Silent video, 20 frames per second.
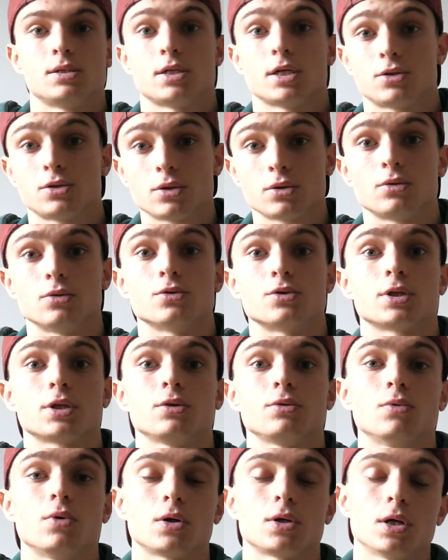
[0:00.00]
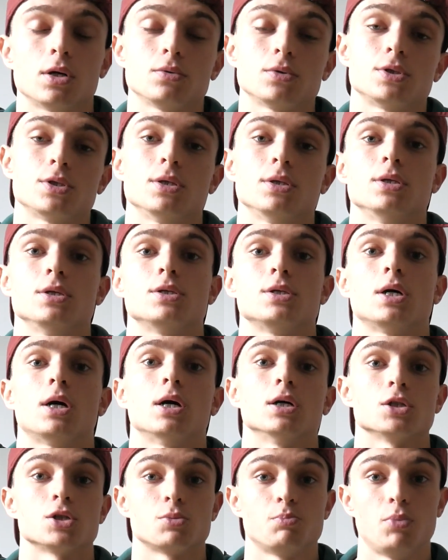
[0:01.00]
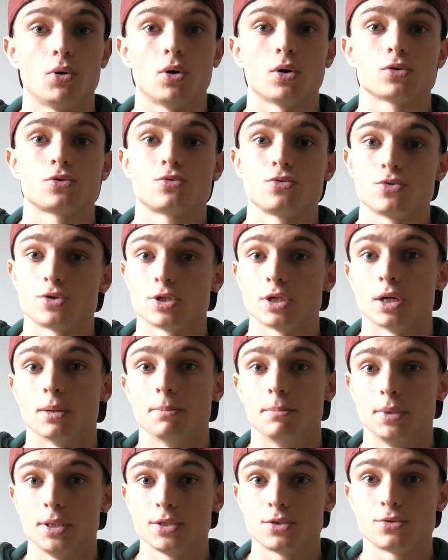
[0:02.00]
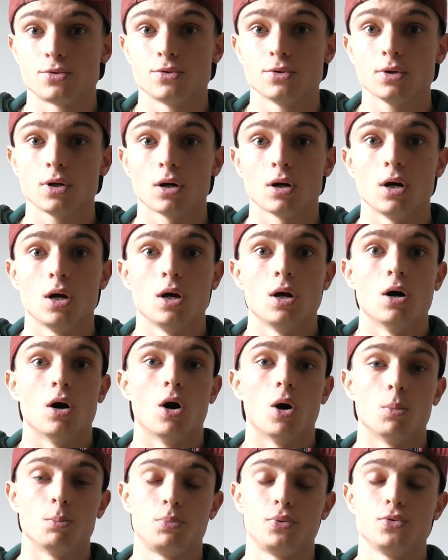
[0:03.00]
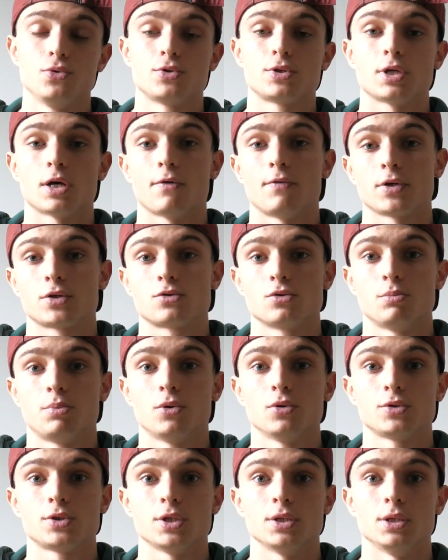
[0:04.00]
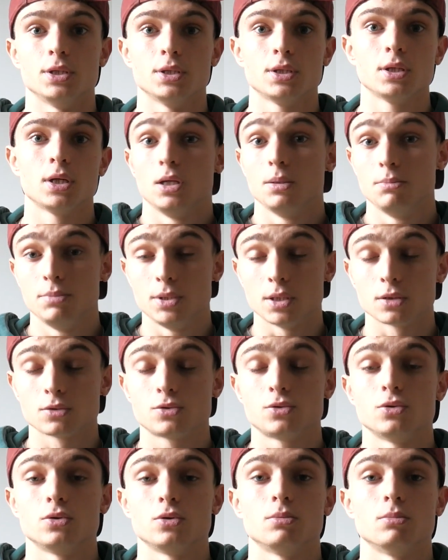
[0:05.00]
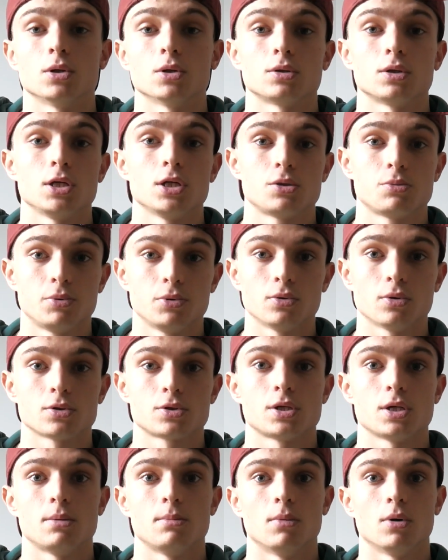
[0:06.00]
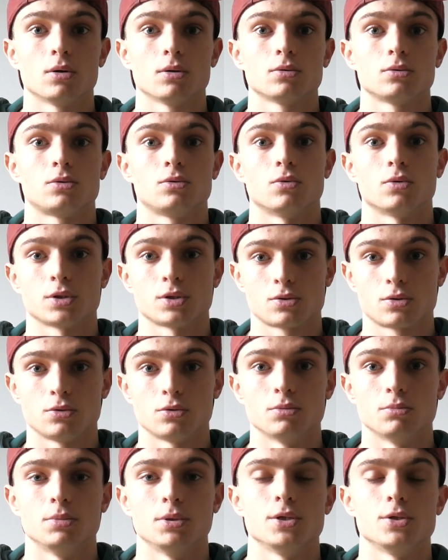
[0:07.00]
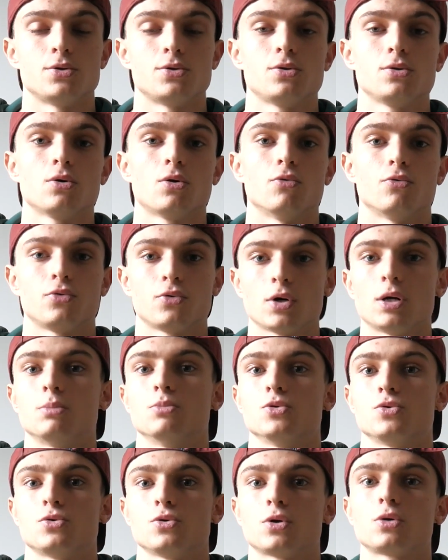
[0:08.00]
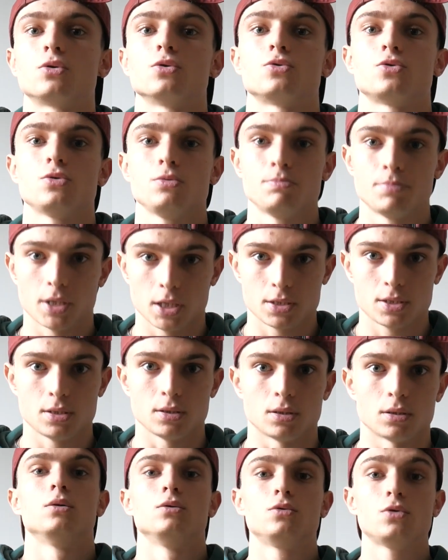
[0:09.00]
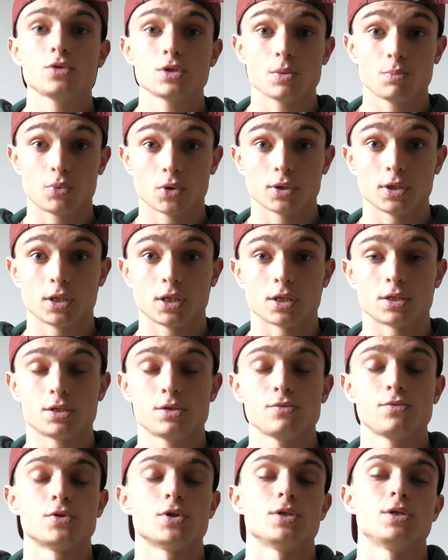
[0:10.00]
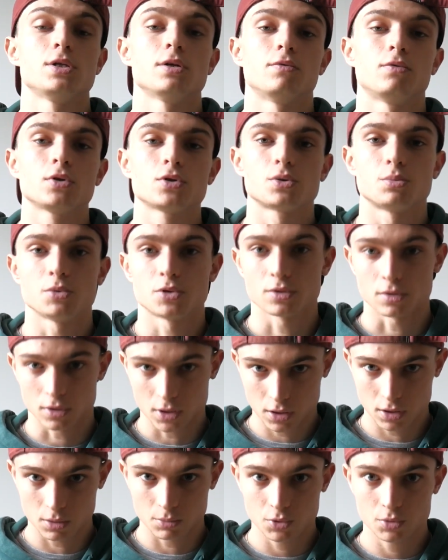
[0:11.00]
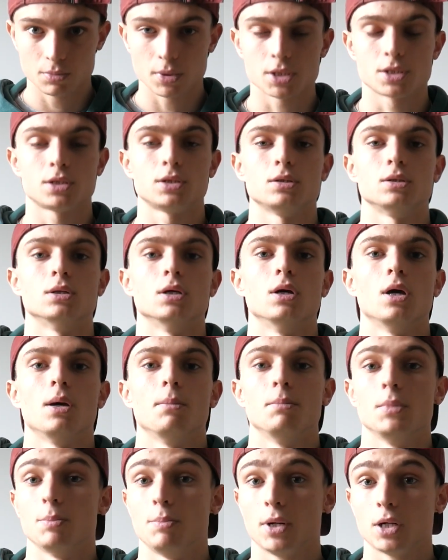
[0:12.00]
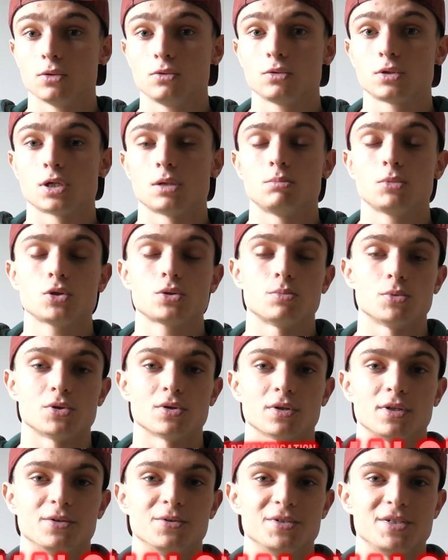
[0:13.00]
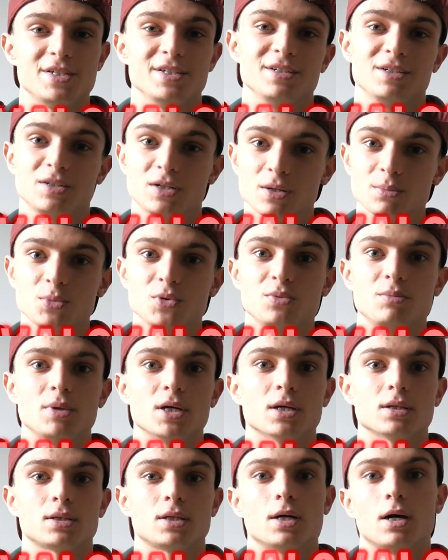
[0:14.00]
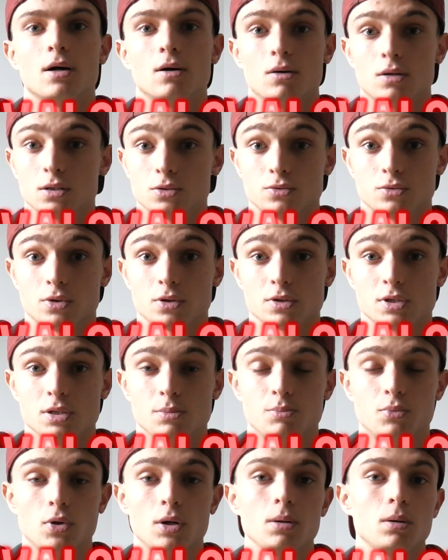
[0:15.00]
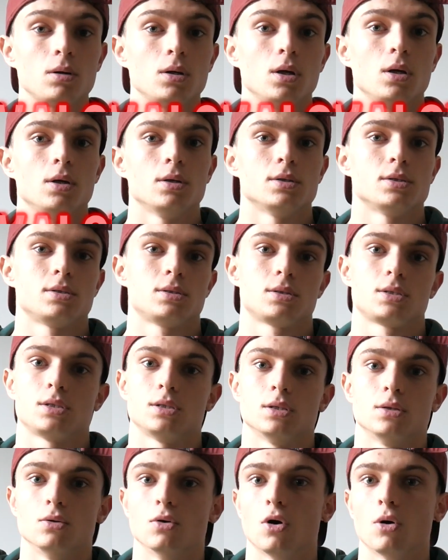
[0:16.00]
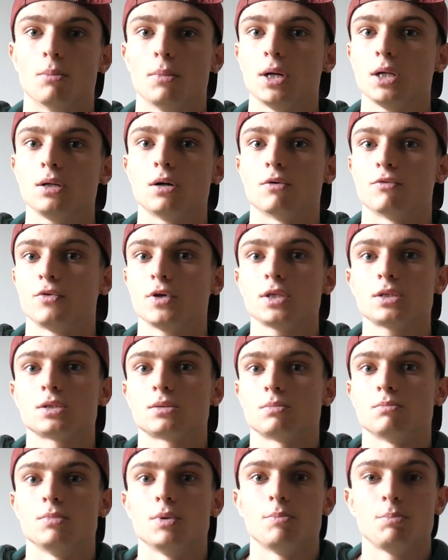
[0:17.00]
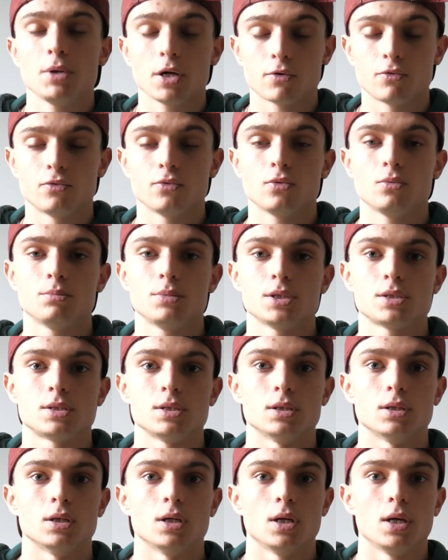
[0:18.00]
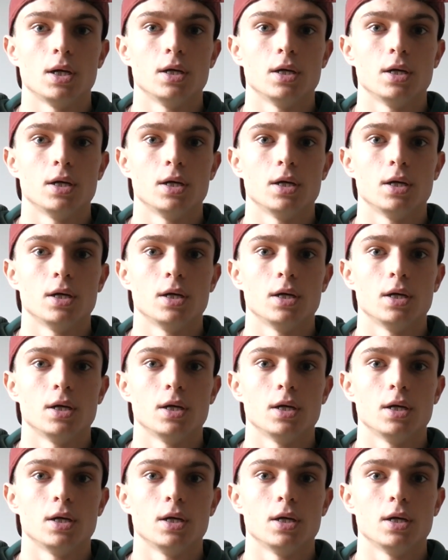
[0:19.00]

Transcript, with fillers: Sachant que le street workout c'est déjà un sport sujet à blessures, en plus avec ce procédé, eh bien tu augmentes exponentiellement ton risque de blessure au fur et à mesure que tu pratiques. Deuxième point négatif, j'ai dit avant que je me sentais comme une machine. Mais paradoxalement, je me sentais aussi comme une merde car en rajoutant ces poids, ce qui est normal en fait, mes perfs ont baissé.